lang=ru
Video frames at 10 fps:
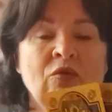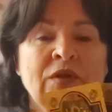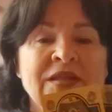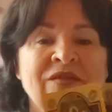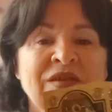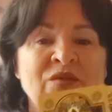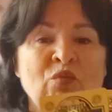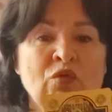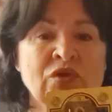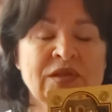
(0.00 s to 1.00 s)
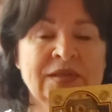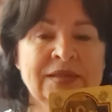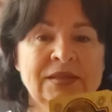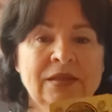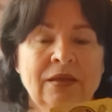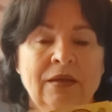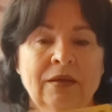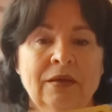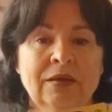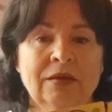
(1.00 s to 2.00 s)
у нас возможности –
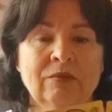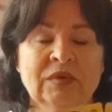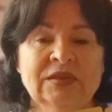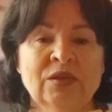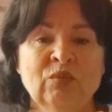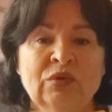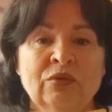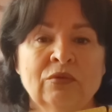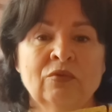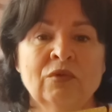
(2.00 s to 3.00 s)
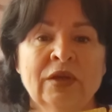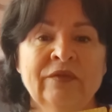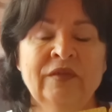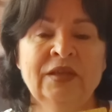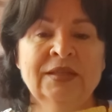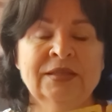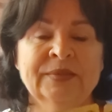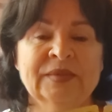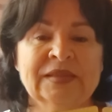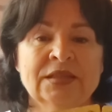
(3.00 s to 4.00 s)
мы с тобой друг друга
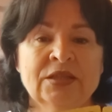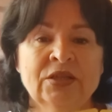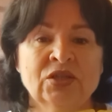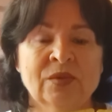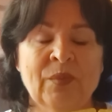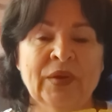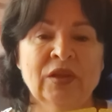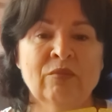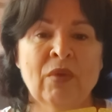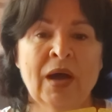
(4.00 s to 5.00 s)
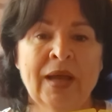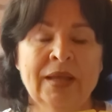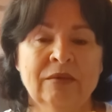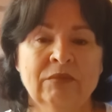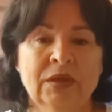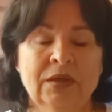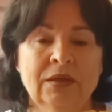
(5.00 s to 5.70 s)
видим, слышим, понимаем.